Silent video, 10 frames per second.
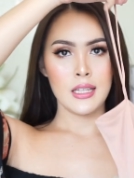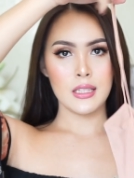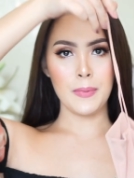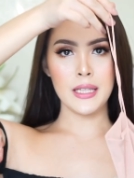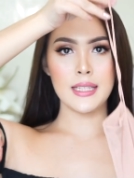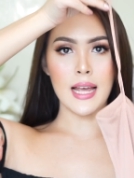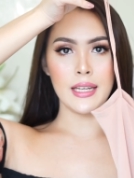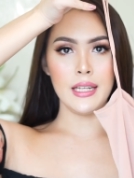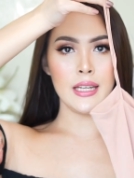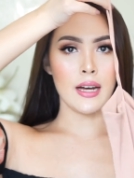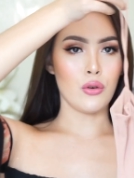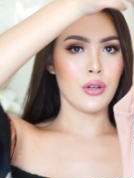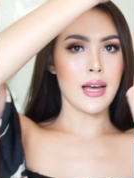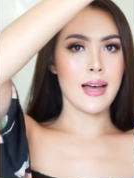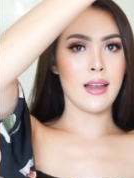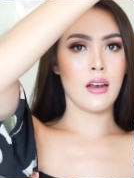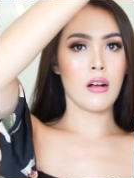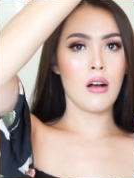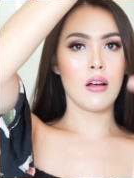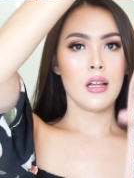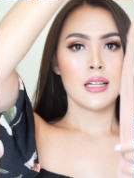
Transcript: จะเป็นสายเดี่ยวนะคะแล้วก็